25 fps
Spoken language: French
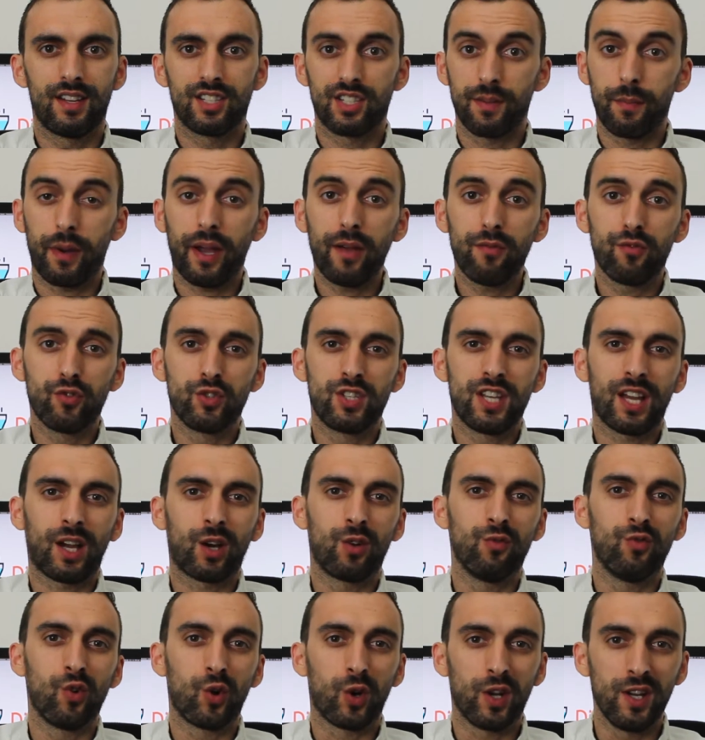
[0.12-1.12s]
J'aimerais vous
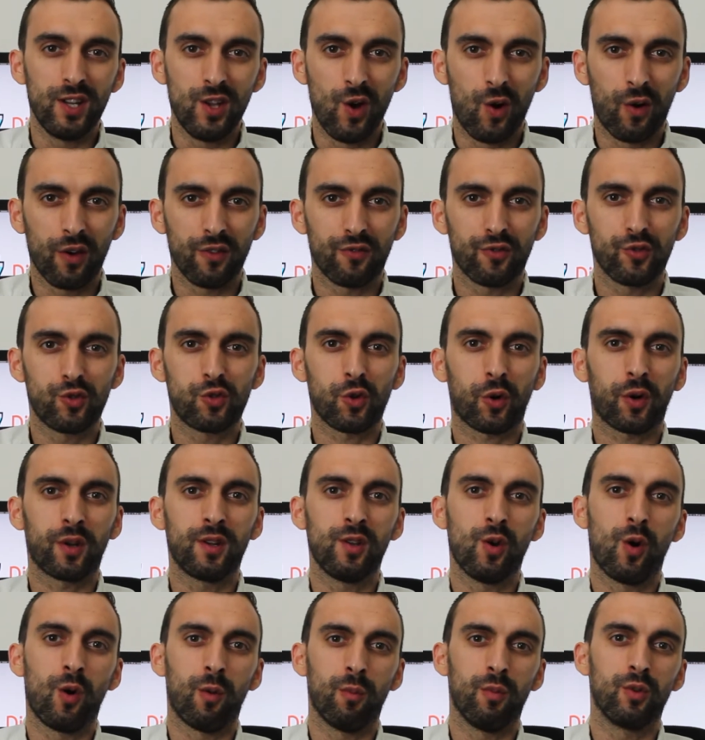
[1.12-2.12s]
dire que vos clients et futurs
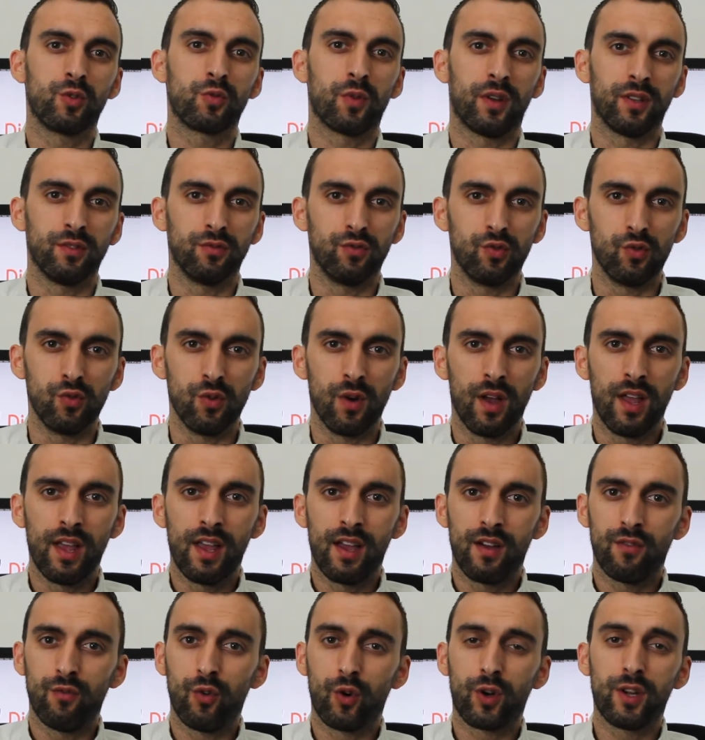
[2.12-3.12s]
clients ont besoin de vous.
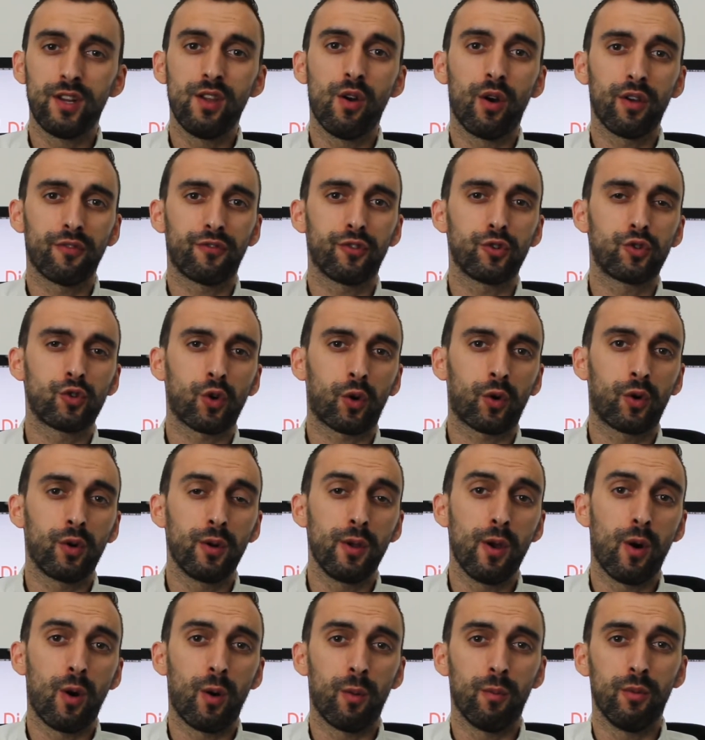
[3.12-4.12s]
Vos clients et futurs
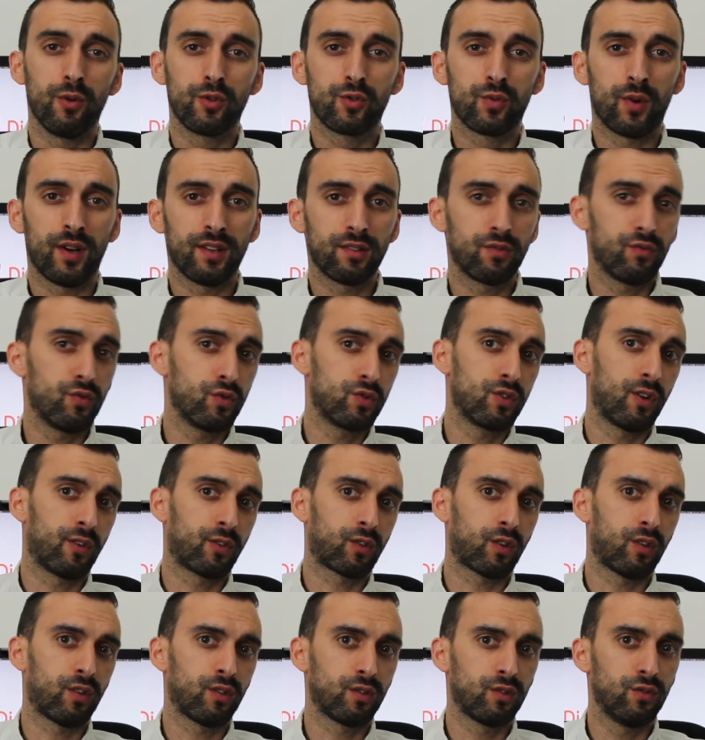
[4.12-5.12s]
clients ont besoin de vous
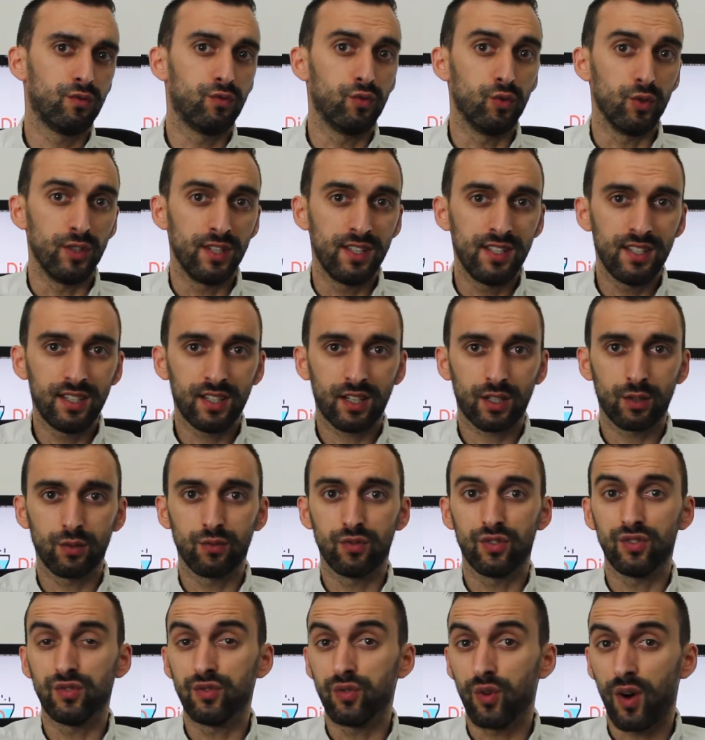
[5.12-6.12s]
entendre, de vous lire,
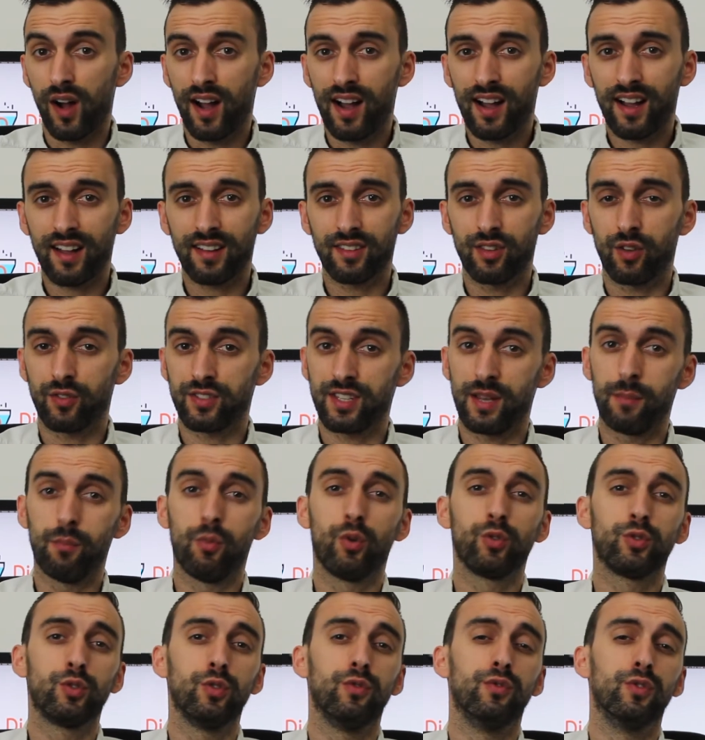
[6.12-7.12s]
de vous voir dans un
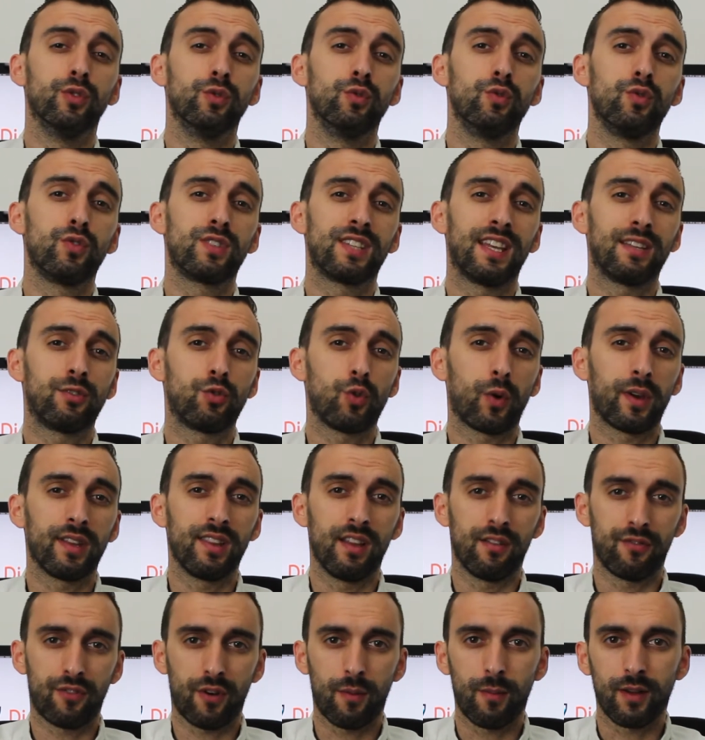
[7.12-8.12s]
monde devenu saturé
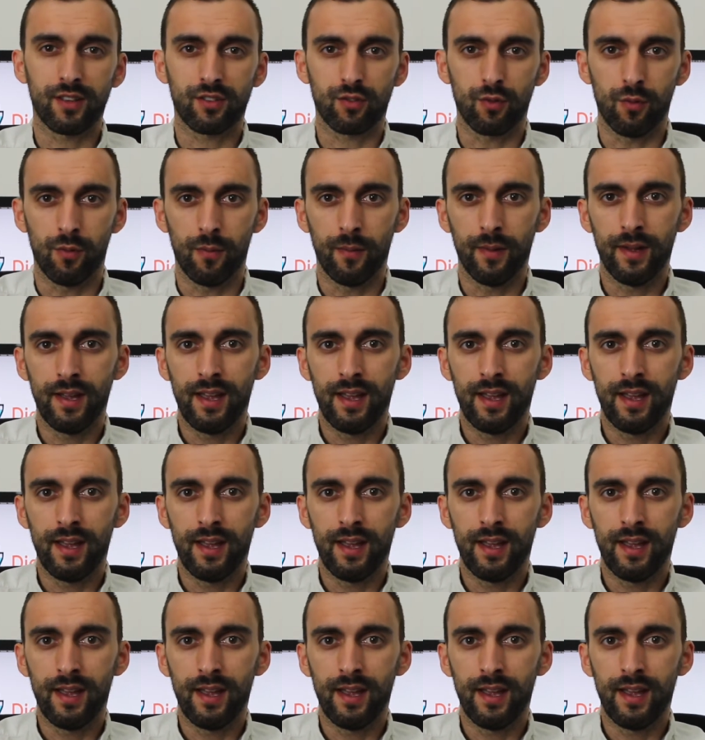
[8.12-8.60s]
d'informations.